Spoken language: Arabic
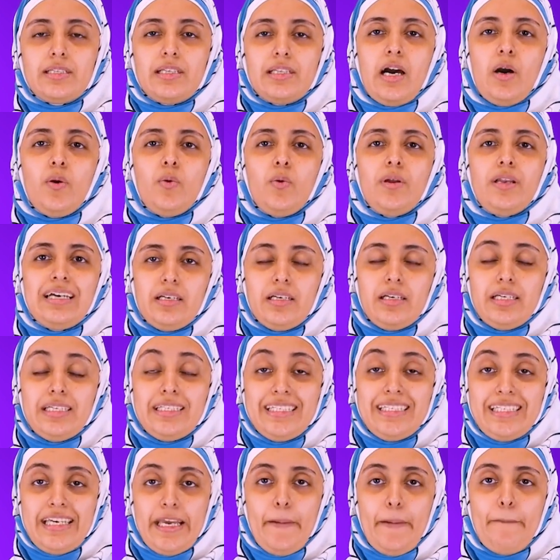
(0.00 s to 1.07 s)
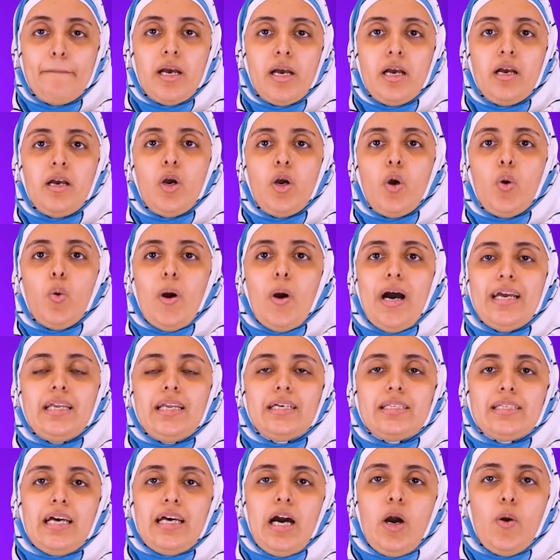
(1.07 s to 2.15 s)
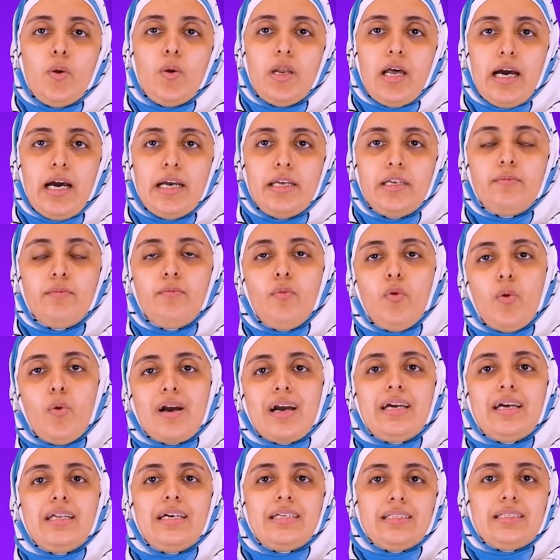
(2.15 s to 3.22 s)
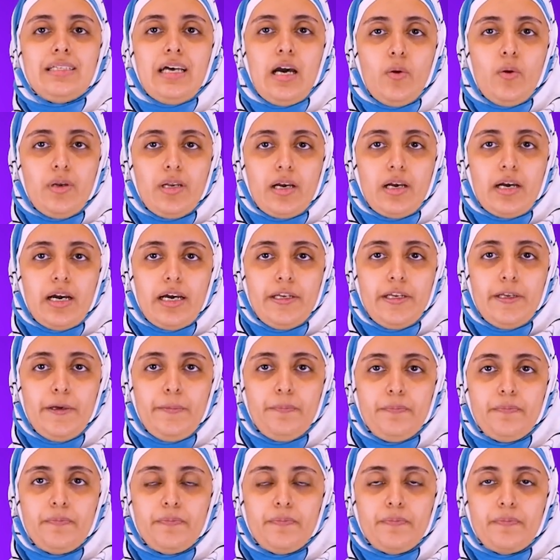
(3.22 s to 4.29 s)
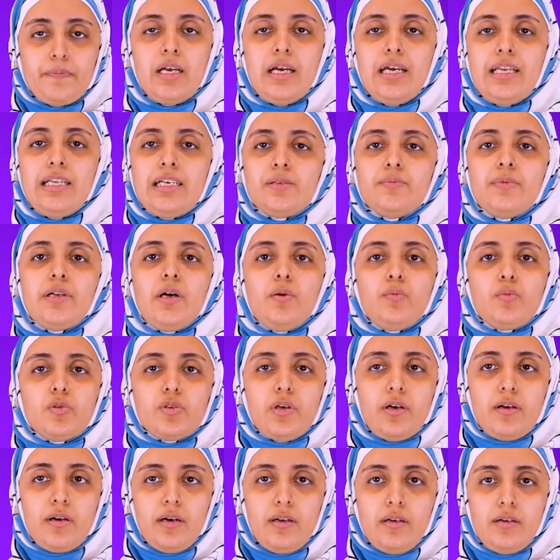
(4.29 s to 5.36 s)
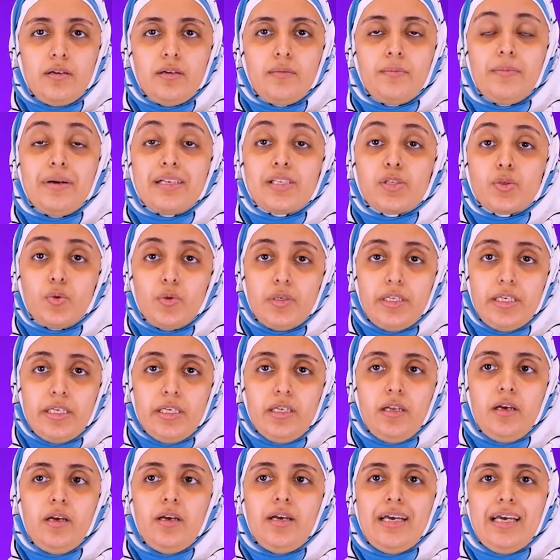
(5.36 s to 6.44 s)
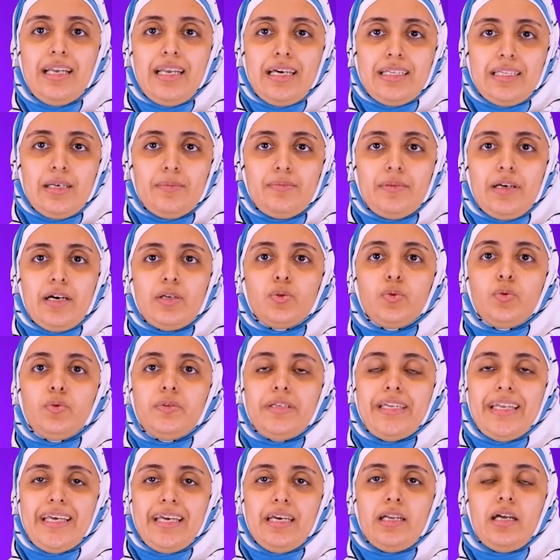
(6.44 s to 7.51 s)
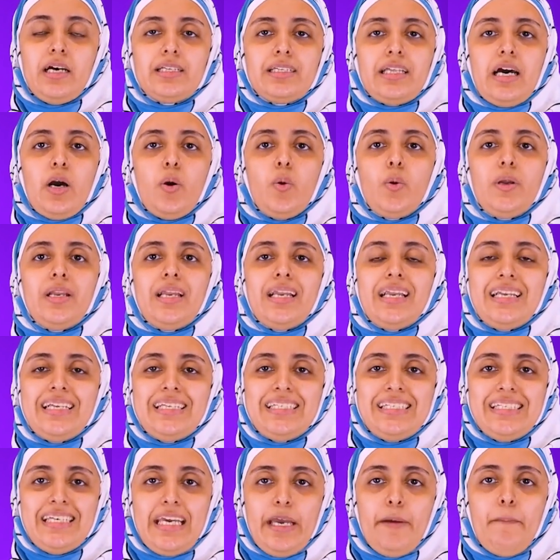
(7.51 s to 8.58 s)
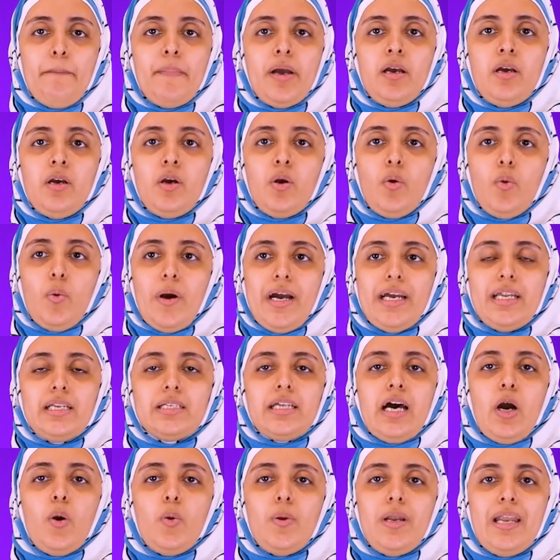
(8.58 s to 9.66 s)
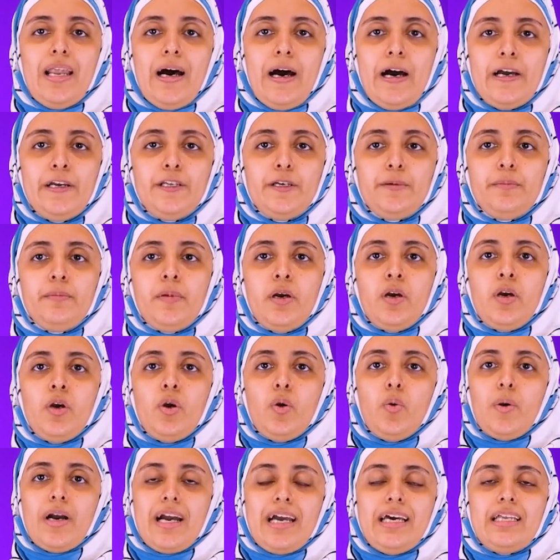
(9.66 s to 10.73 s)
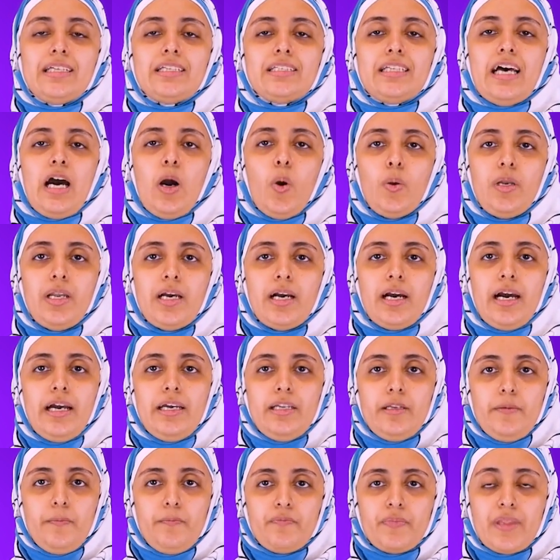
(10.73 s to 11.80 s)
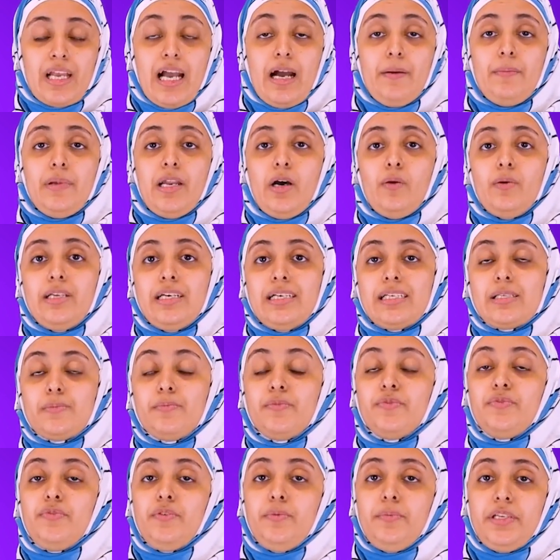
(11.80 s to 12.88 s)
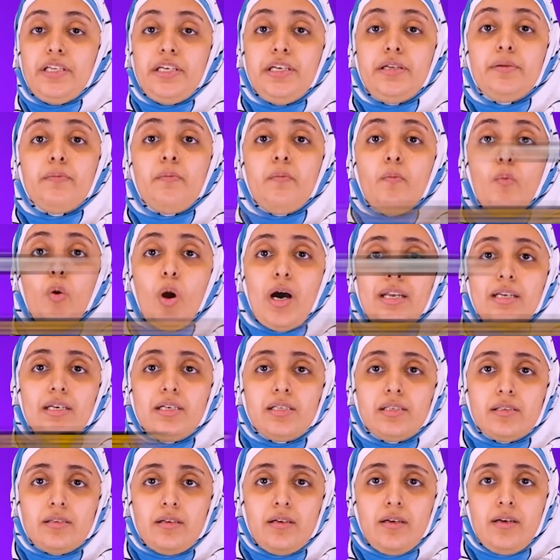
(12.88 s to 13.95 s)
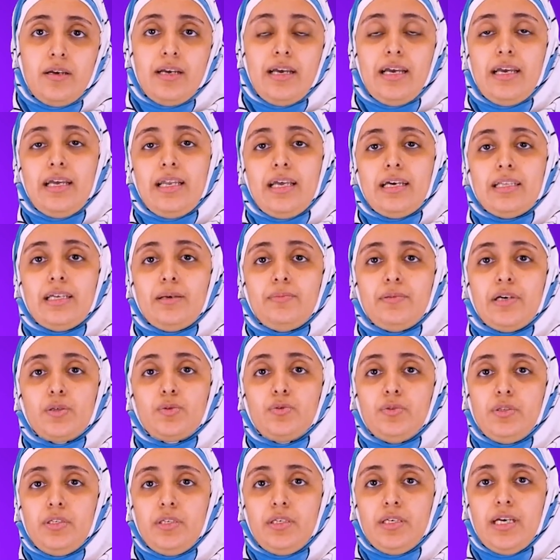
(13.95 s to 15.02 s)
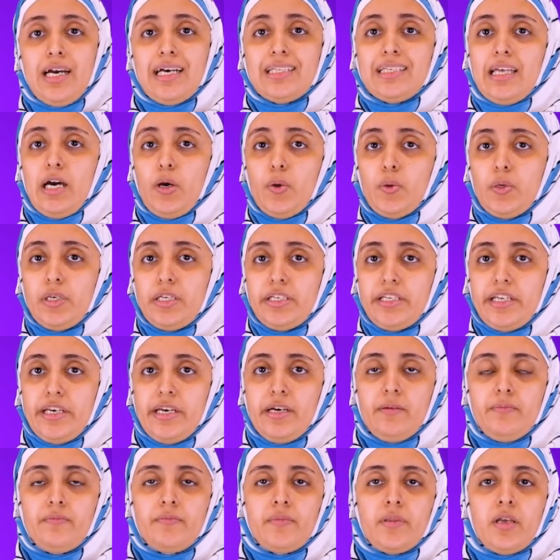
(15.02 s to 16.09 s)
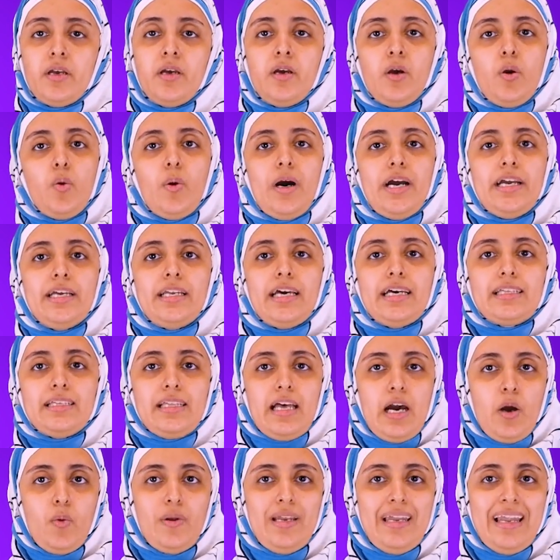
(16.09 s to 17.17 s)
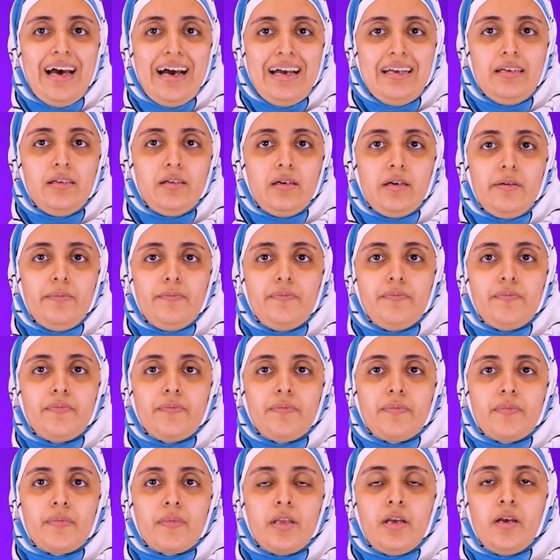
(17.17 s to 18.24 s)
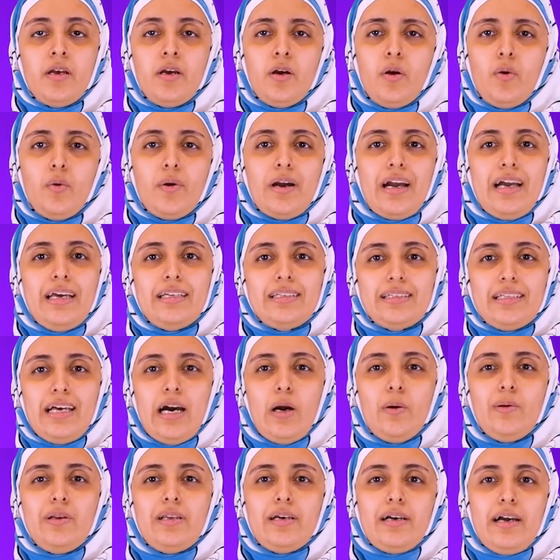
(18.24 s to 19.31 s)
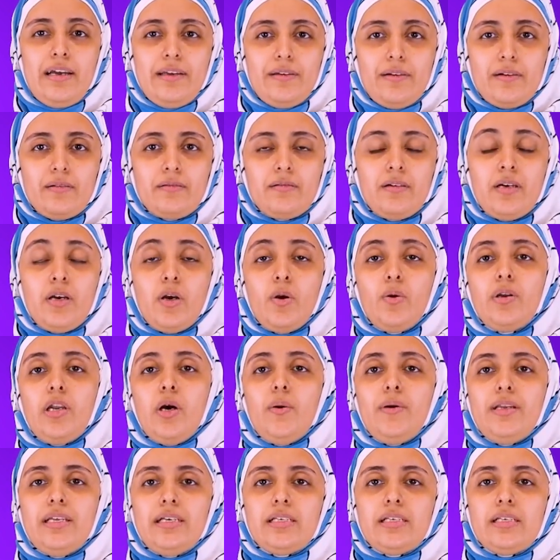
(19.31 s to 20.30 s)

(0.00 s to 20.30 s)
هتتحول لديم وأين هتتحول لأينب وكاين هتتحول لكاينم الاسم لو مذكر ماسكولين الأداة بتاعته دير هتتحول لديم وأين هتتحول لأينم وكاين هتتحول لكاينم أما لو الاسم فيمينين مؤنث الأداة بتاعته دي هتتحول لديا وأين هتتحول لأينا وكانت تتحول لكاينه ولو